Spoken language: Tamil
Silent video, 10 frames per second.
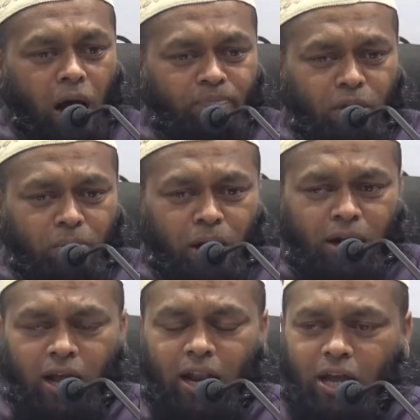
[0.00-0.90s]
அந்த
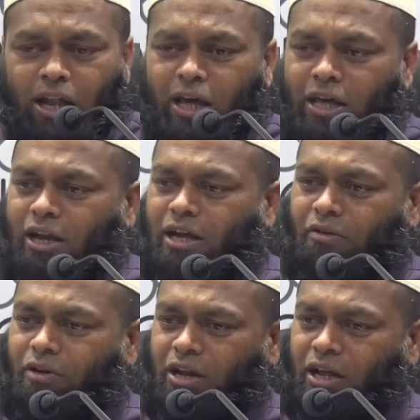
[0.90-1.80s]
மன்னரையிலே இருக்க
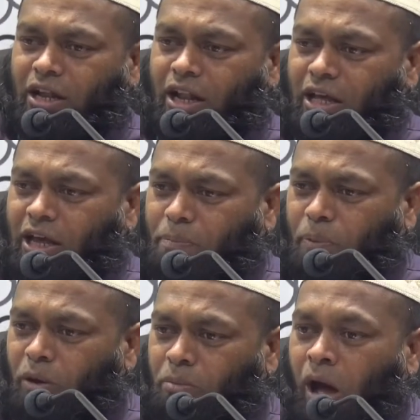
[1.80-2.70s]
வேண்டிய நிலை
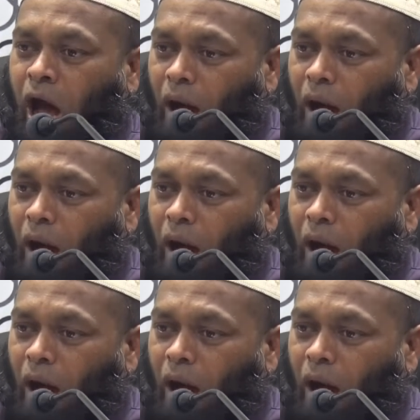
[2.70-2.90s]
ஏற்படும்